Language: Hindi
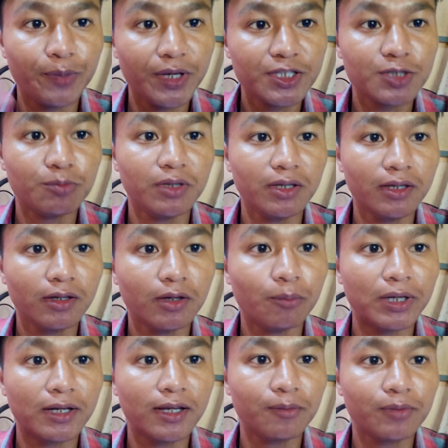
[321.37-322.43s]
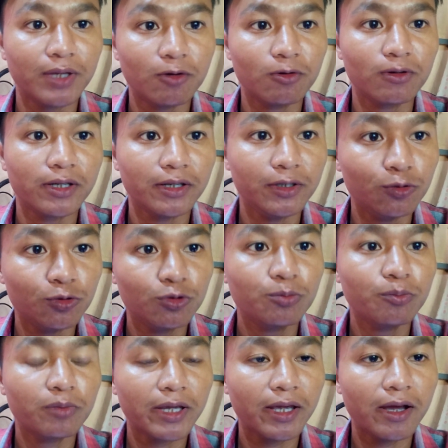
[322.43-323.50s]
पेज में मतलब क्या होता है
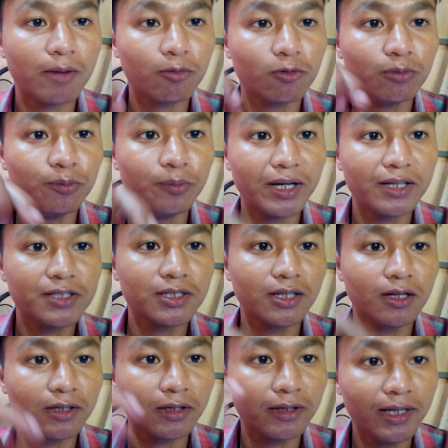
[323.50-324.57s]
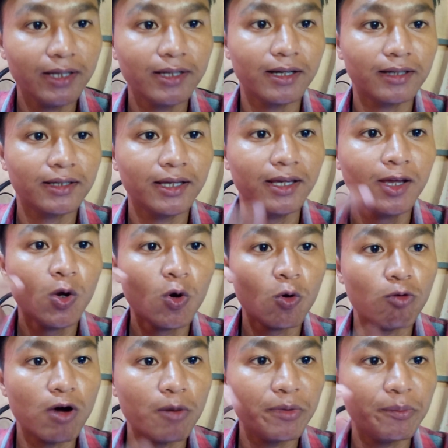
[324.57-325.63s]
यूट्यूब के आपको मेरा चैनल का क्लिक करके
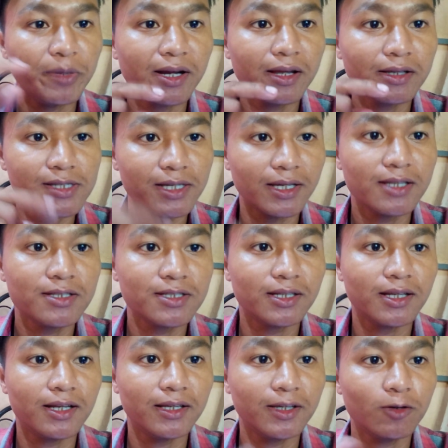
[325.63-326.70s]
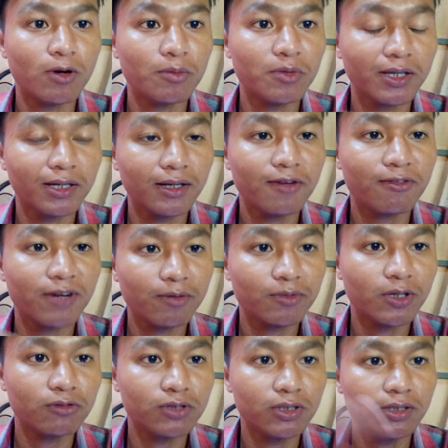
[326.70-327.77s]
वहाँ में मेरा सेकेंड चैनल है वहाँ में कितना फाइव
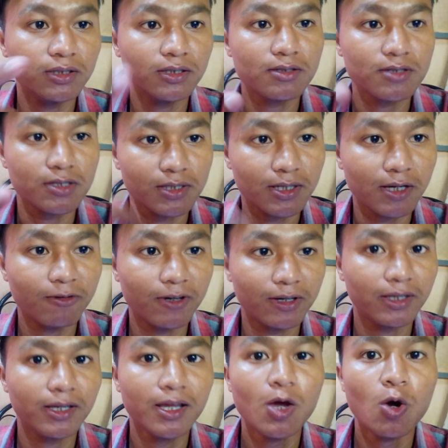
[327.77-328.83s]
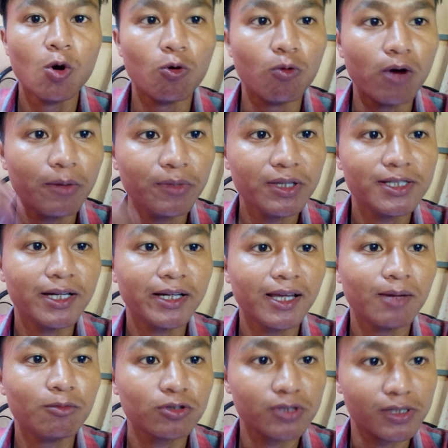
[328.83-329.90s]
थाउजेंड कितना सब्सक्राइबर है वहाँ में जाके
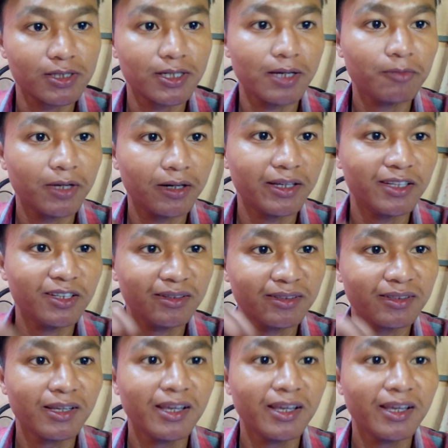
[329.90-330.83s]
आप लोग सब्सक्राइब करके